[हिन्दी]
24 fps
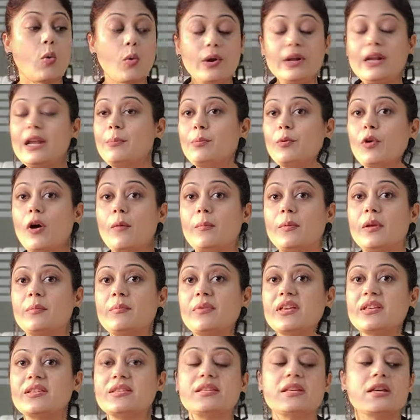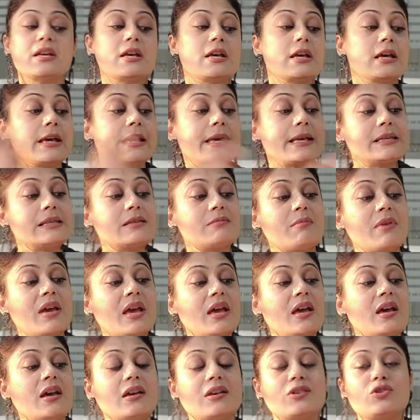ओनली प्रॉब्लम इज़
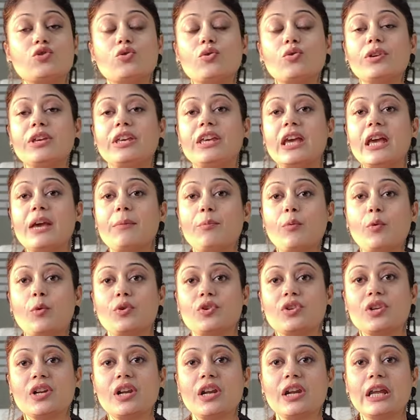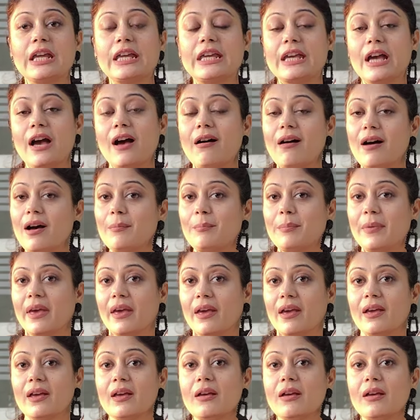इसमें जो ये पोर्शन है ना यहाँ पे